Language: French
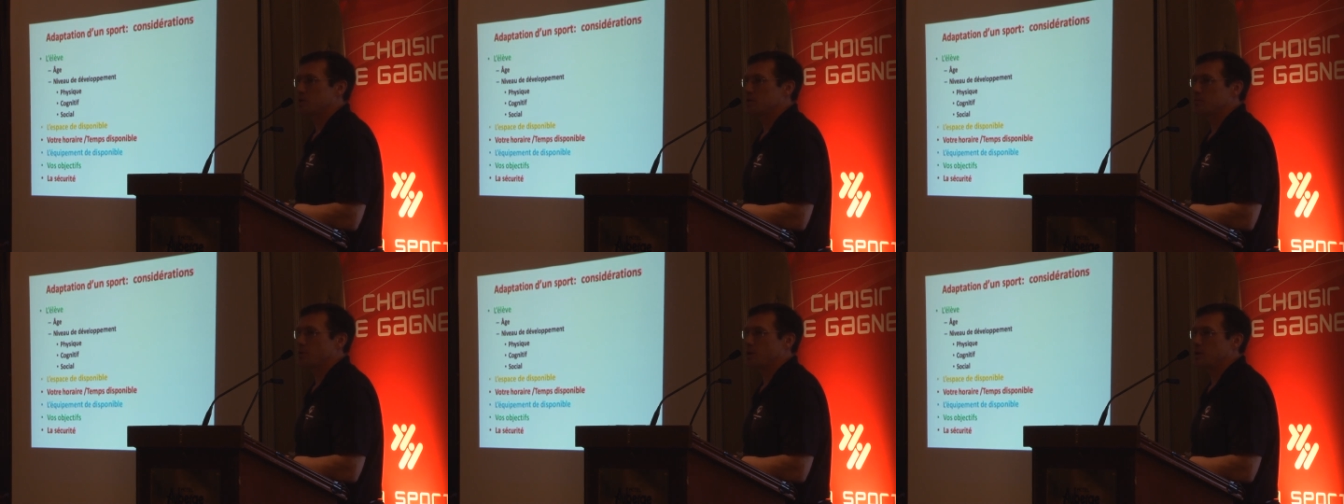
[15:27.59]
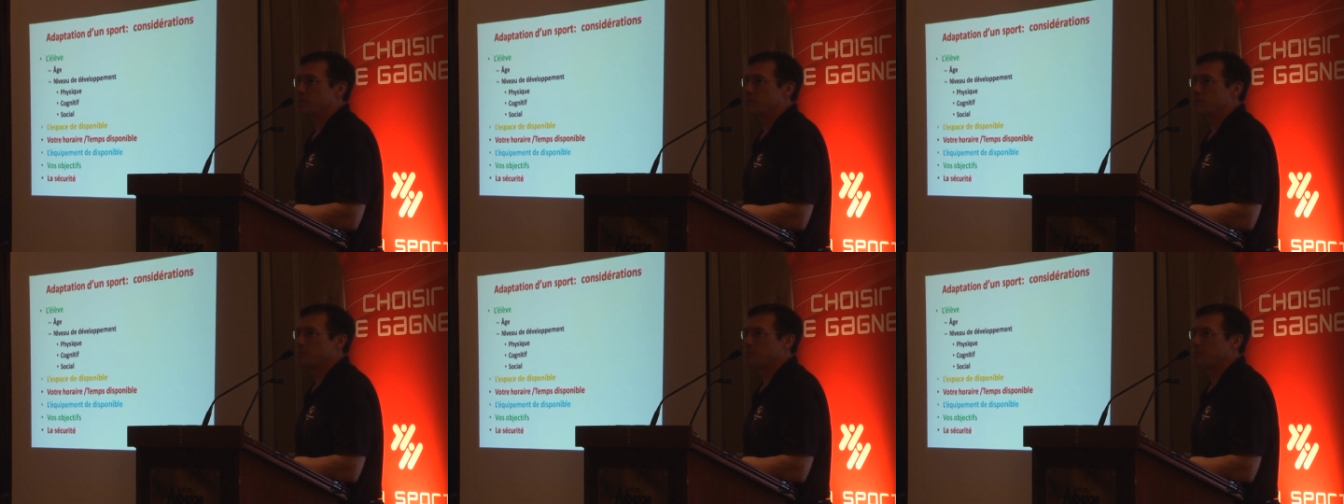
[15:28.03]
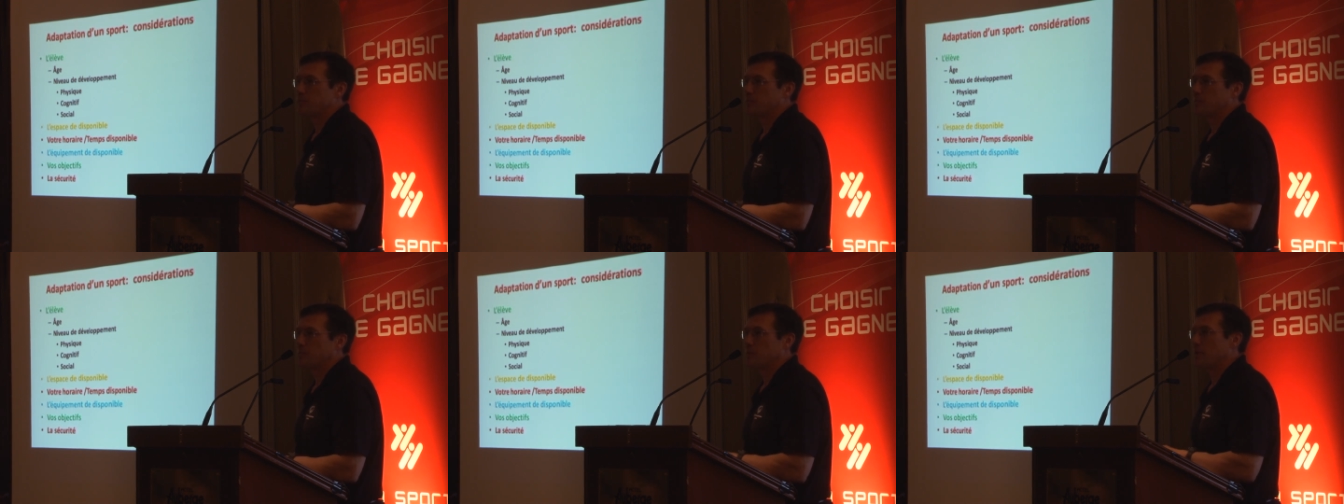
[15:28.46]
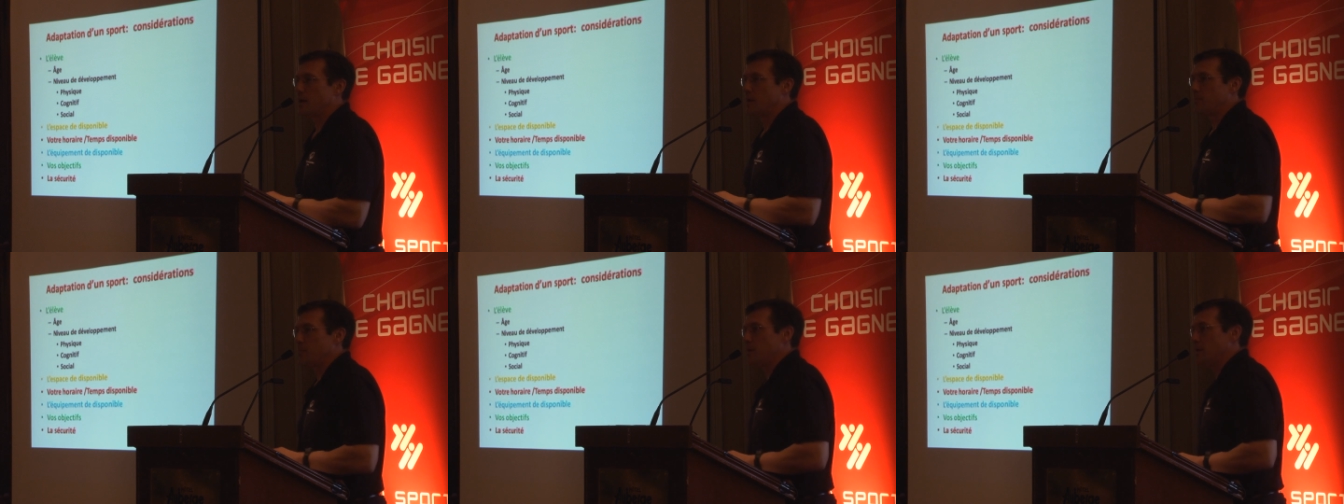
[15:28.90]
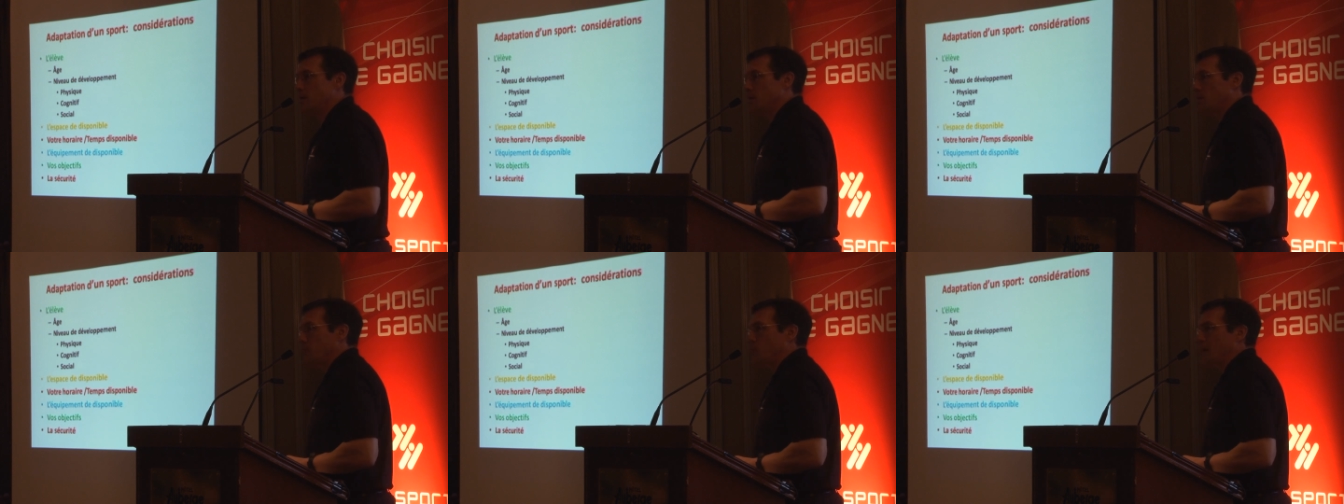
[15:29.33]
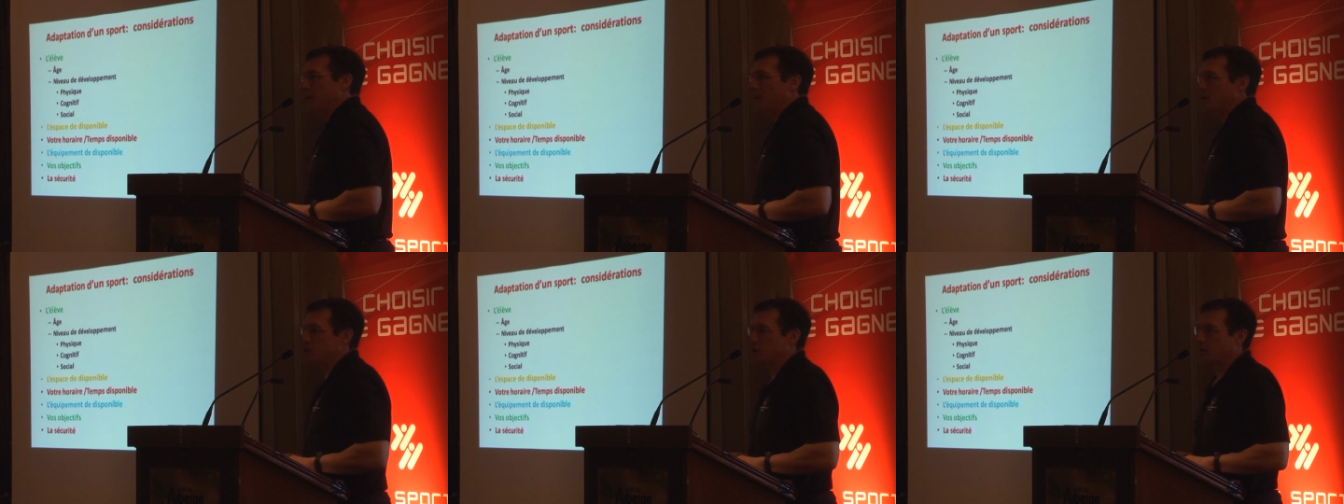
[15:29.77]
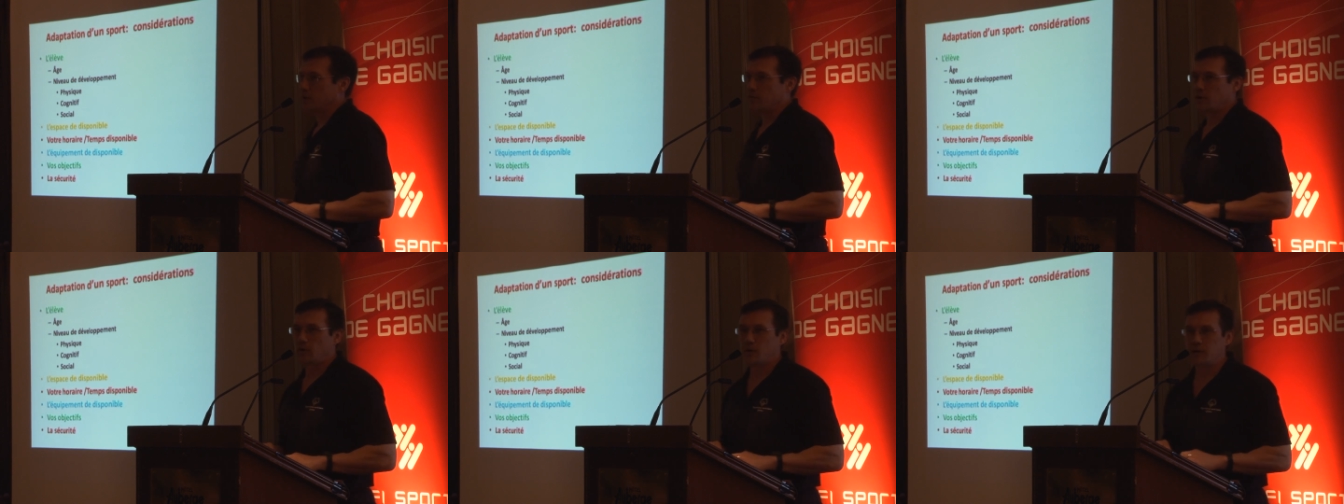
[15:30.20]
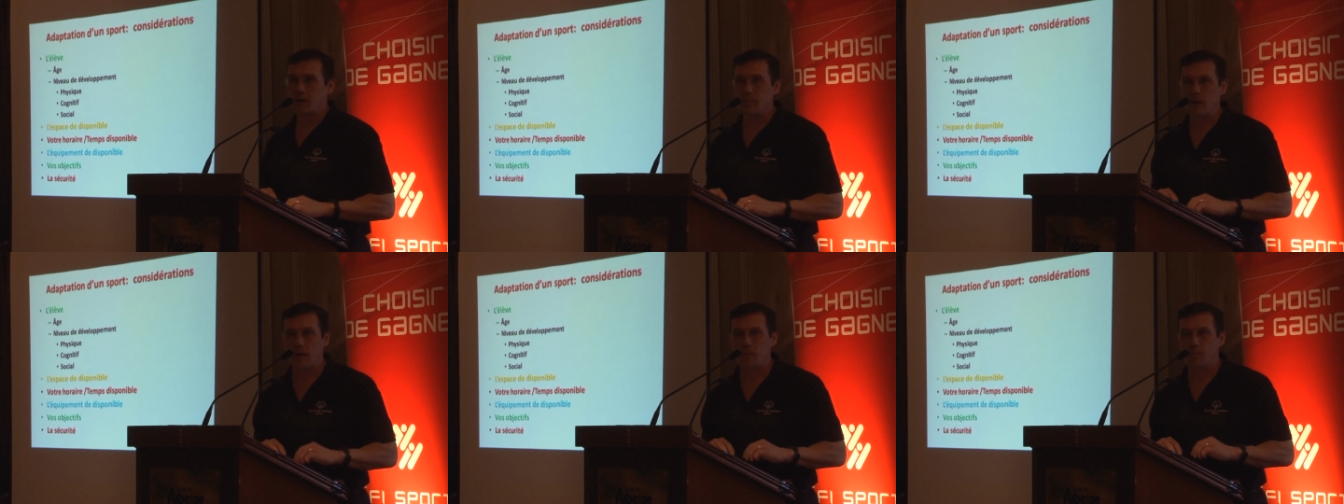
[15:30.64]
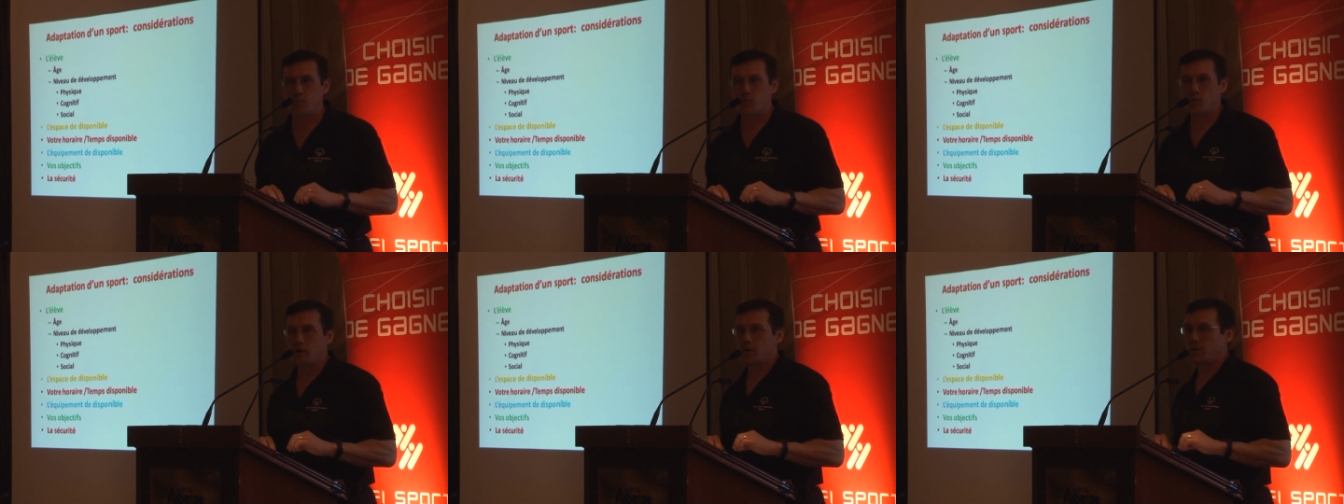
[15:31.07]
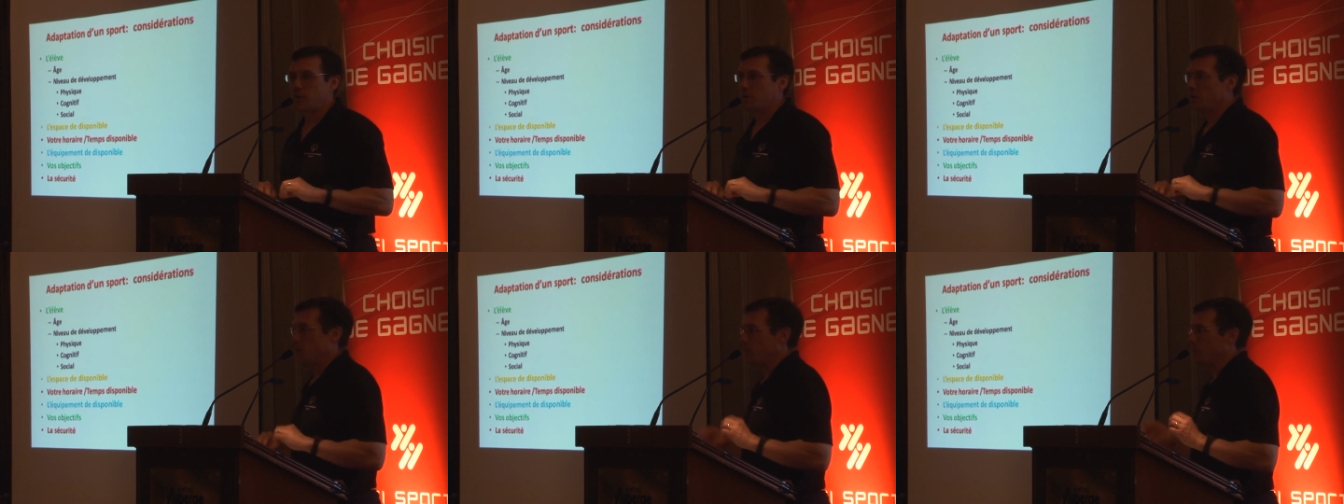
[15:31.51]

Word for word: disponible? Dans mes euh, voyages à travers le Québec pour le